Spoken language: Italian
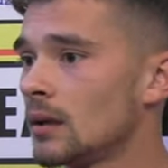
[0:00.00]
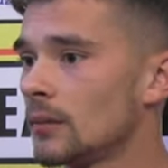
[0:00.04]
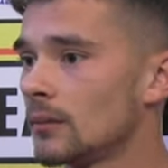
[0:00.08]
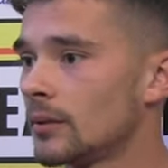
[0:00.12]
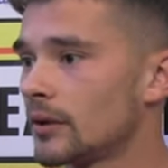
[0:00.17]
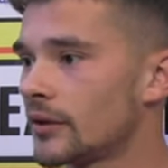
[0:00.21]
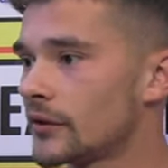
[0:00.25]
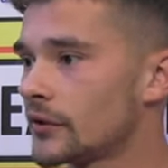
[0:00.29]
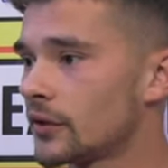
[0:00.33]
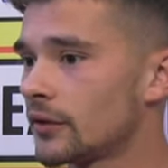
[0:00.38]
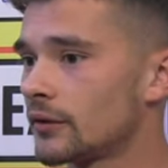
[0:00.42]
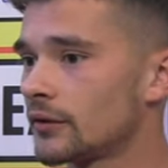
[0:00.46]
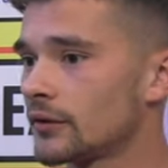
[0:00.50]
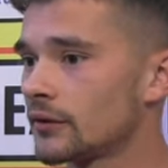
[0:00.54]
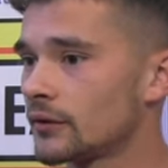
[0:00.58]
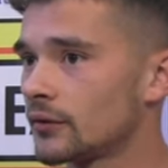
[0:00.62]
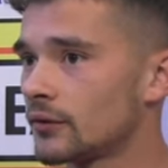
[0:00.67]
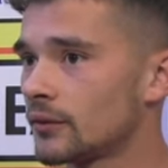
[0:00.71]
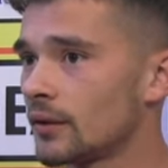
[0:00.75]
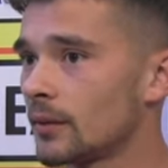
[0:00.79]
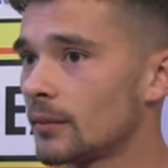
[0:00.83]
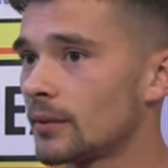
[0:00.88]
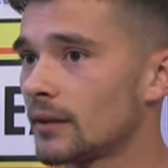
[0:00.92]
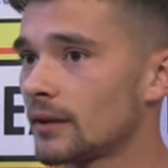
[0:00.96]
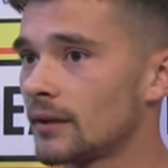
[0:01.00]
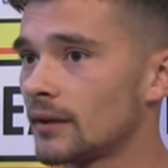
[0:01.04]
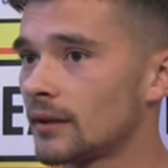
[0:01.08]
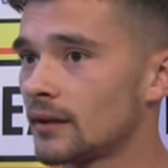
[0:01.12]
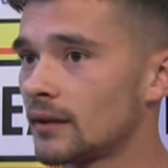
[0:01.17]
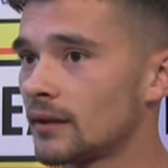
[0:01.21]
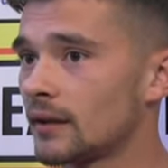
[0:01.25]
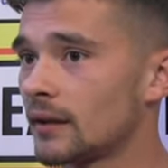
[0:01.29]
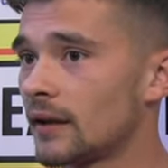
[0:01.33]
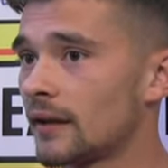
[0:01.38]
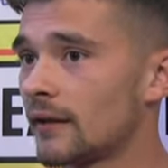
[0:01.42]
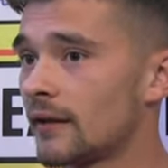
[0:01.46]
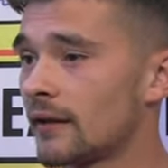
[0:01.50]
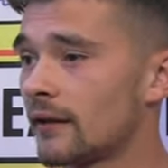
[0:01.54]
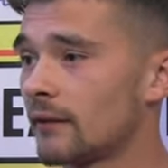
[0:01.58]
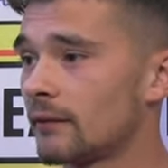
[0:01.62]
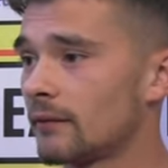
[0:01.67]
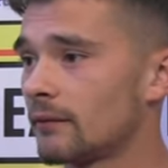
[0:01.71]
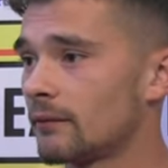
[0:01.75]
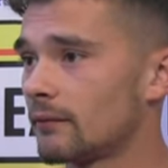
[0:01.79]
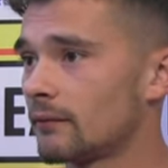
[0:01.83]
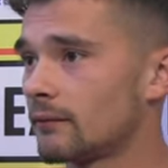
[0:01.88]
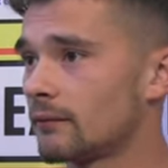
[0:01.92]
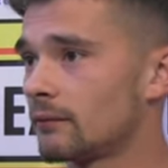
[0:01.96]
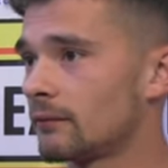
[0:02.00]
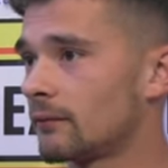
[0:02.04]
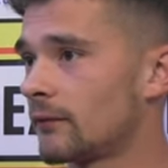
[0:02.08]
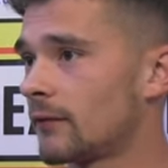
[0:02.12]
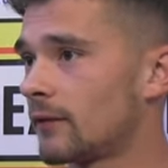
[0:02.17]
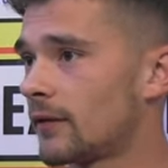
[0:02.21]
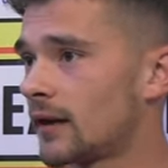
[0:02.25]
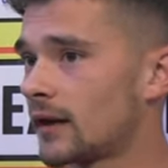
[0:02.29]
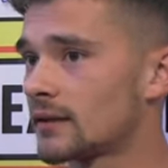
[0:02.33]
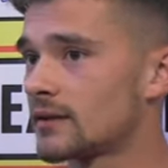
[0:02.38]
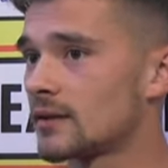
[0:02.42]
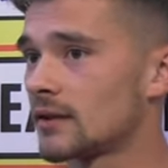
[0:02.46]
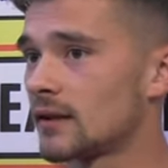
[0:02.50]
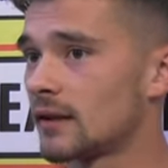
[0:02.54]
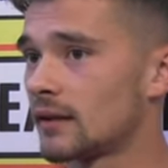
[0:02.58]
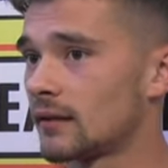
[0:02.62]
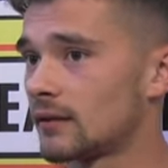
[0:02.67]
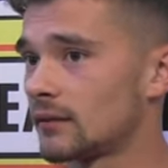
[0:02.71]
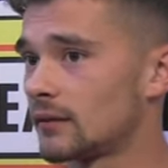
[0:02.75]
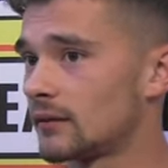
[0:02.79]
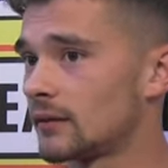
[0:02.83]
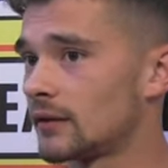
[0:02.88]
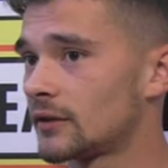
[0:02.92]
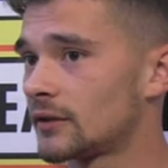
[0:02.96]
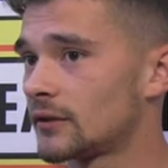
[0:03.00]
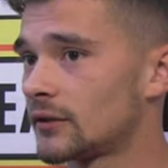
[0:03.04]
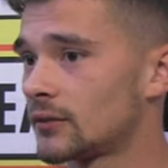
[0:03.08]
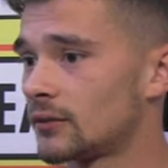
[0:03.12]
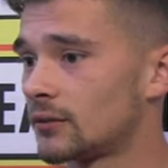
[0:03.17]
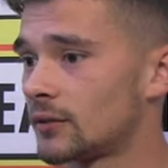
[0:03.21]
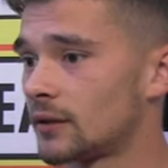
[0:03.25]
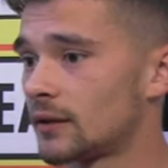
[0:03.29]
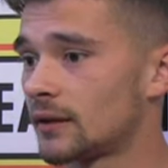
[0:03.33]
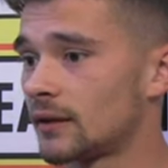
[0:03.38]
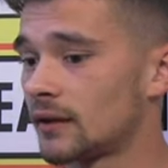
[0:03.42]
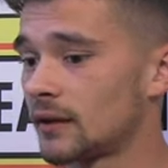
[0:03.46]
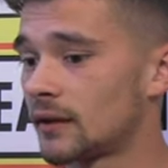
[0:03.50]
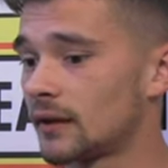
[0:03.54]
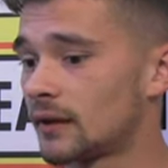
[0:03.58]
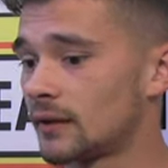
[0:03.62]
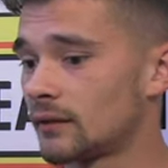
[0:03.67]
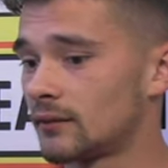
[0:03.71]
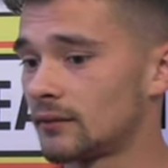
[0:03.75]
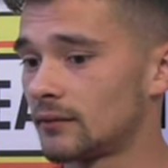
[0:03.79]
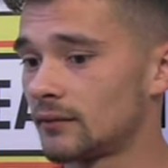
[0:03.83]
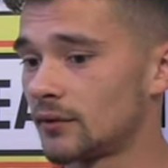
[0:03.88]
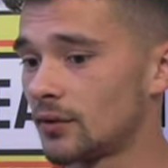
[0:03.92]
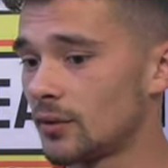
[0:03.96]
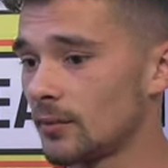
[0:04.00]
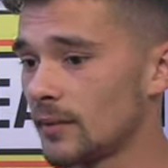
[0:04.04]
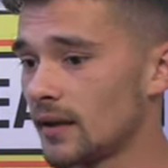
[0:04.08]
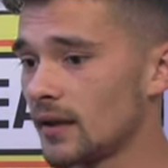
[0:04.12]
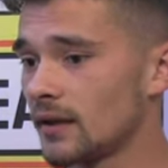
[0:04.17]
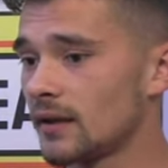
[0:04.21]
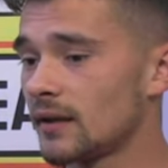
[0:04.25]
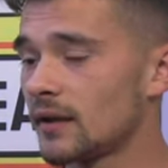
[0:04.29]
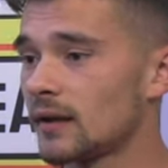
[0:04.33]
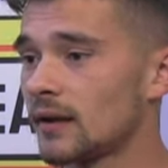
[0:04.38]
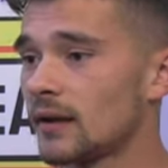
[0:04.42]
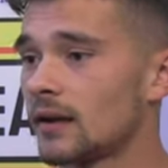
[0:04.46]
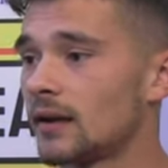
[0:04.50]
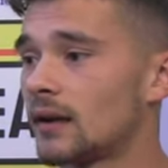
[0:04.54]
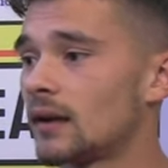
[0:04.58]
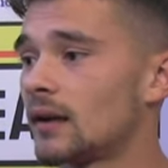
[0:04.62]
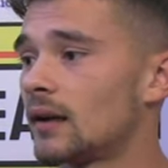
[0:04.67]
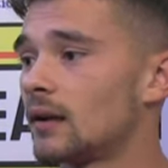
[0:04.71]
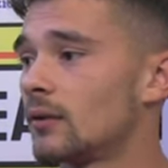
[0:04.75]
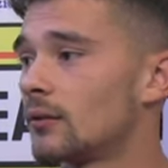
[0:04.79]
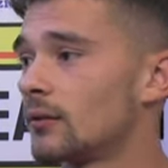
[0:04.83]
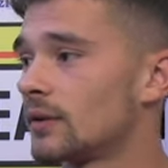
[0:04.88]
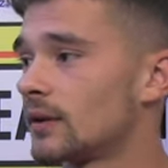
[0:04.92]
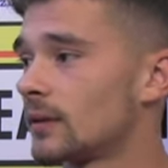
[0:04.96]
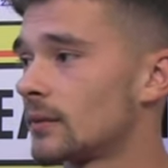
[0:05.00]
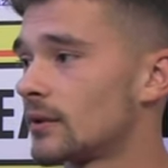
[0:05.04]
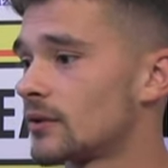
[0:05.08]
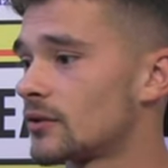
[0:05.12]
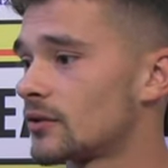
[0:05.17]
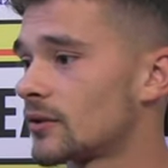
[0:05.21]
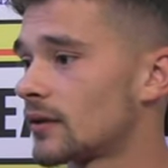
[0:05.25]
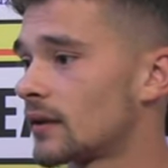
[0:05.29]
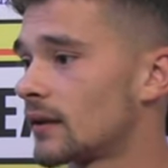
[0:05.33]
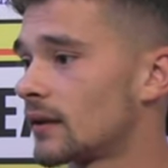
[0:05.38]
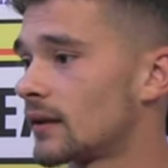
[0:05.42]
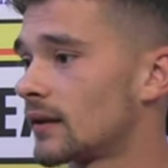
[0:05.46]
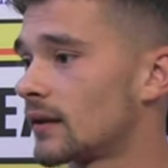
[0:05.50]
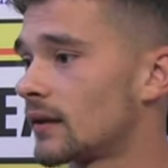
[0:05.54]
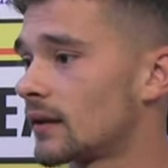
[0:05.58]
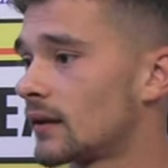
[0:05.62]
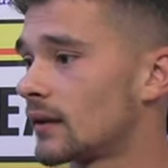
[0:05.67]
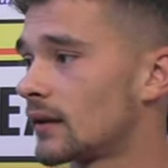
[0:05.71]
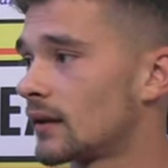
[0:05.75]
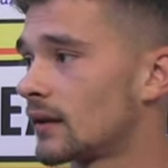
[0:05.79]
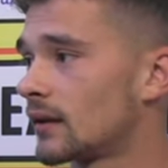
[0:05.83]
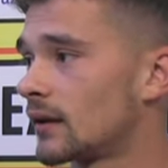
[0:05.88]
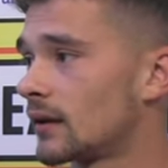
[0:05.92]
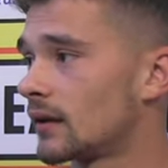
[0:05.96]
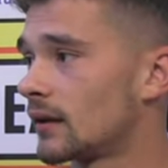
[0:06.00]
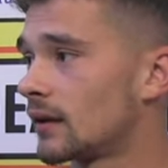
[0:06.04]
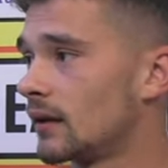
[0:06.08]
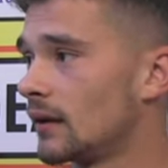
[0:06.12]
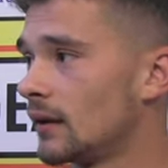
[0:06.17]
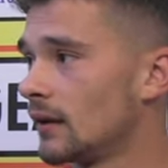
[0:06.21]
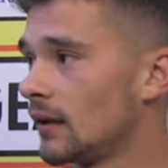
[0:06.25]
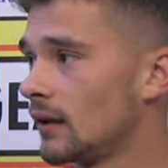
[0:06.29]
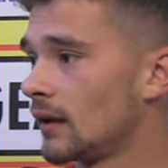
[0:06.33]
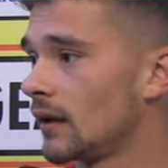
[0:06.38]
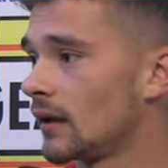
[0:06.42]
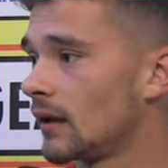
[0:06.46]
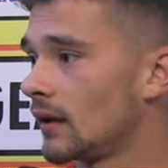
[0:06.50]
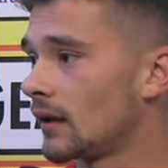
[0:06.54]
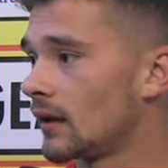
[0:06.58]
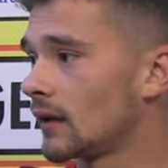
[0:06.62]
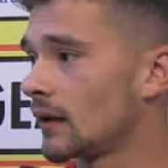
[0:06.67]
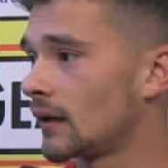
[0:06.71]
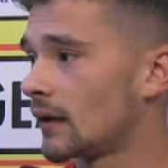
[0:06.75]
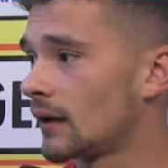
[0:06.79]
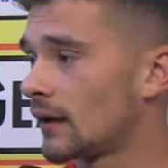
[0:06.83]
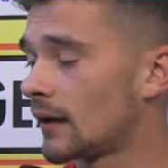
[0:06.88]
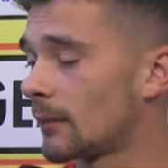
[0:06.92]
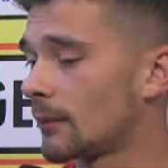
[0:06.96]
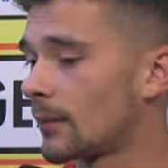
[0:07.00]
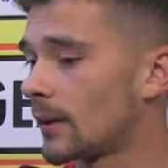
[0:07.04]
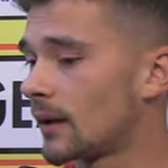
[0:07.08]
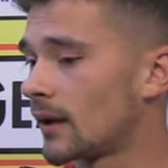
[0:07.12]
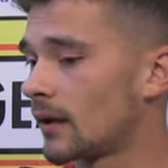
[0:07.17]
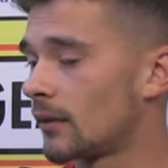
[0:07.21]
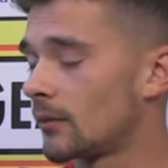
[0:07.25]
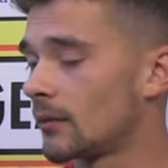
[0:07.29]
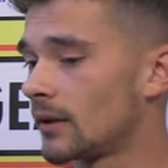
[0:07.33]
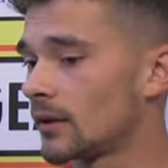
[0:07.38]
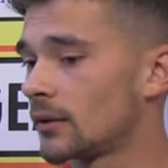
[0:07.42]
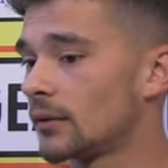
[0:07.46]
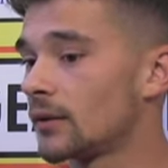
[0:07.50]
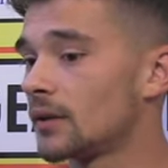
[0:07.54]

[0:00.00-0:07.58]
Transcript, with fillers: perciò nessuna partita è facile, nessuna, da domenica all'ultima giornata eh, a Palmi.